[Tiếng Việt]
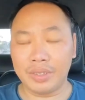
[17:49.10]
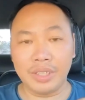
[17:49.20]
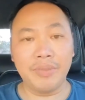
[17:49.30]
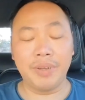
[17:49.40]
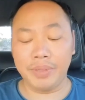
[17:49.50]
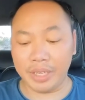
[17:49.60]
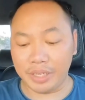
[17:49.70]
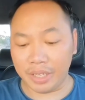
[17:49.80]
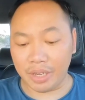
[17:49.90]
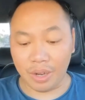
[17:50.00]
thì mình mới thấy
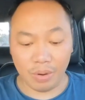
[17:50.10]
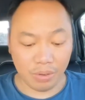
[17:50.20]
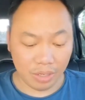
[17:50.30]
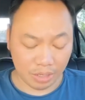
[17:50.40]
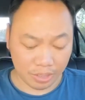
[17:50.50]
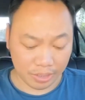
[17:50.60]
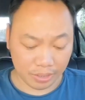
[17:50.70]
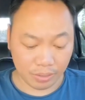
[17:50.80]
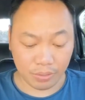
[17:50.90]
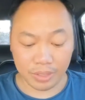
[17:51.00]
được cái khổ của họ
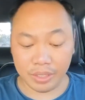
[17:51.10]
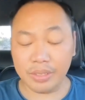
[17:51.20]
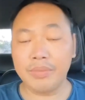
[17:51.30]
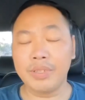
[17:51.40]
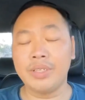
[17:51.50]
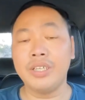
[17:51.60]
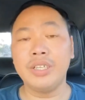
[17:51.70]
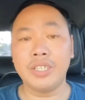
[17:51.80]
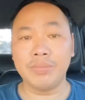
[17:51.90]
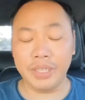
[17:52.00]
của những
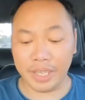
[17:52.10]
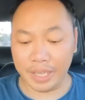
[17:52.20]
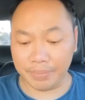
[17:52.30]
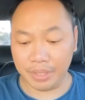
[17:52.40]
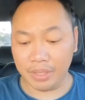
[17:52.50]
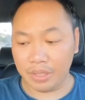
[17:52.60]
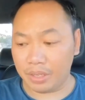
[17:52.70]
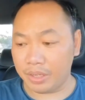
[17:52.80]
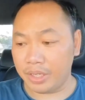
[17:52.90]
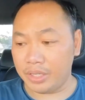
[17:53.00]
người trong thiền am
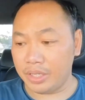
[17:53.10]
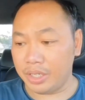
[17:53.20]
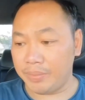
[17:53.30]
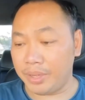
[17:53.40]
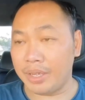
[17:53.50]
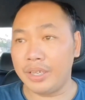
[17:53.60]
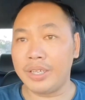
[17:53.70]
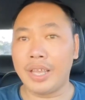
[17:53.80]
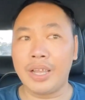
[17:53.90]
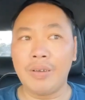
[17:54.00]
còn những người mà
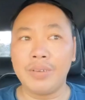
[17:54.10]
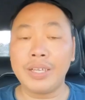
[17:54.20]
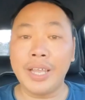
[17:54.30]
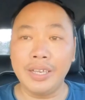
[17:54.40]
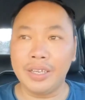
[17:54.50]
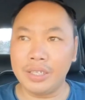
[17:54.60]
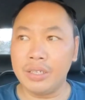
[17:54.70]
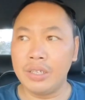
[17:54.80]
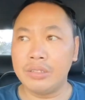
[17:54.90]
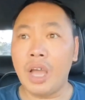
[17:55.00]
người ta không có thấy được hết
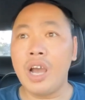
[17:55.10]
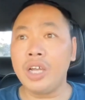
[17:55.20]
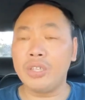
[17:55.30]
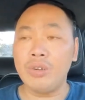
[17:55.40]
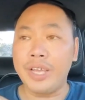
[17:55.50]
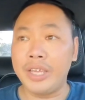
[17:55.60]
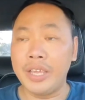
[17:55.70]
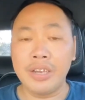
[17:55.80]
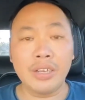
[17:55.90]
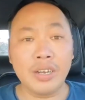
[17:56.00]
á trời cái tụi này
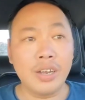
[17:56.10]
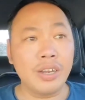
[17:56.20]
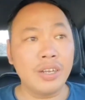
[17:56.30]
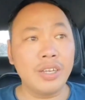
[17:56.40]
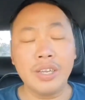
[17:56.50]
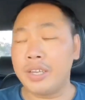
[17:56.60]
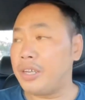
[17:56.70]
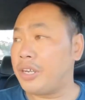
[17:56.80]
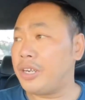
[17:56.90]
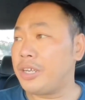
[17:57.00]
nó nó
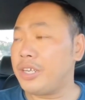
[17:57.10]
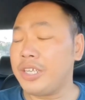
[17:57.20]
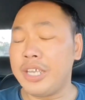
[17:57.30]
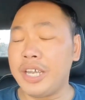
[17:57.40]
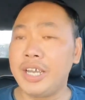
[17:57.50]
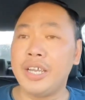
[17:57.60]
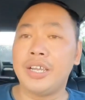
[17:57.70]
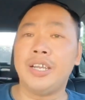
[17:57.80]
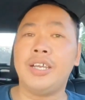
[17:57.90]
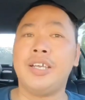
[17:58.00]
nó nó nó nó gì đó
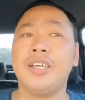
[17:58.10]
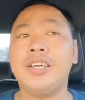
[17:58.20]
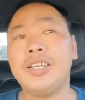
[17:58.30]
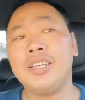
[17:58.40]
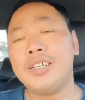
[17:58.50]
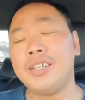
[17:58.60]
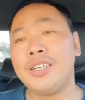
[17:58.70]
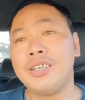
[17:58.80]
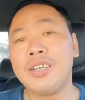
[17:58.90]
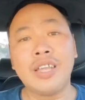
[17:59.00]
nó nó nó nó
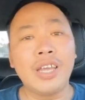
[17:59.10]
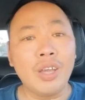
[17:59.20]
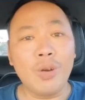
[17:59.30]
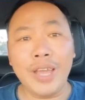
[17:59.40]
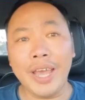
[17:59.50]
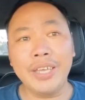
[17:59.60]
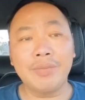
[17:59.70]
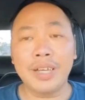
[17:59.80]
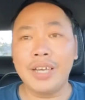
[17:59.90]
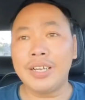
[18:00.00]
những cái cô gái
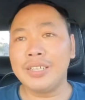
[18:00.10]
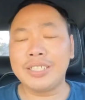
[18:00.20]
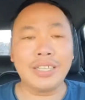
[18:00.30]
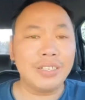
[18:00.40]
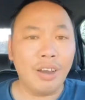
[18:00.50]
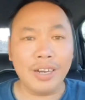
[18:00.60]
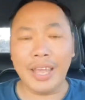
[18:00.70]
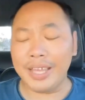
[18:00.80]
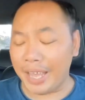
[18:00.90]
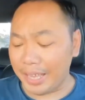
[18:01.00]
trong đó đó nó sanh con
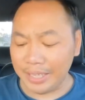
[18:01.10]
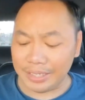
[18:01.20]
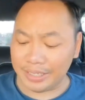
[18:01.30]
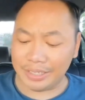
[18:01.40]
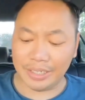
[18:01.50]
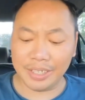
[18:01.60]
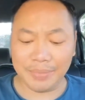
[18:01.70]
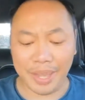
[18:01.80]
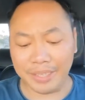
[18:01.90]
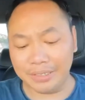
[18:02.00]
đẻ cái này nọ các
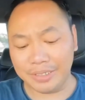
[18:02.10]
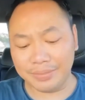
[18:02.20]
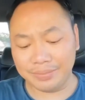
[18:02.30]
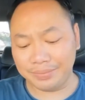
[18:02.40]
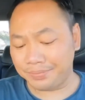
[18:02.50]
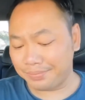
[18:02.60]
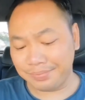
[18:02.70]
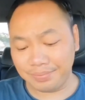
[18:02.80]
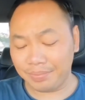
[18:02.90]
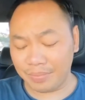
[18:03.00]
bạn hiểu không
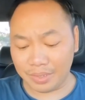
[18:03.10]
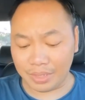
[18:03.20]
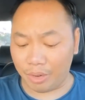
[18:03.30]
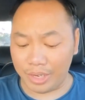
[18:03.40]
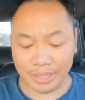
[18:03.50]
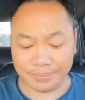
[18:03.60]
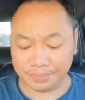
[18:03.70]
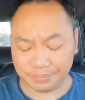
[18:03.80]
tội lắm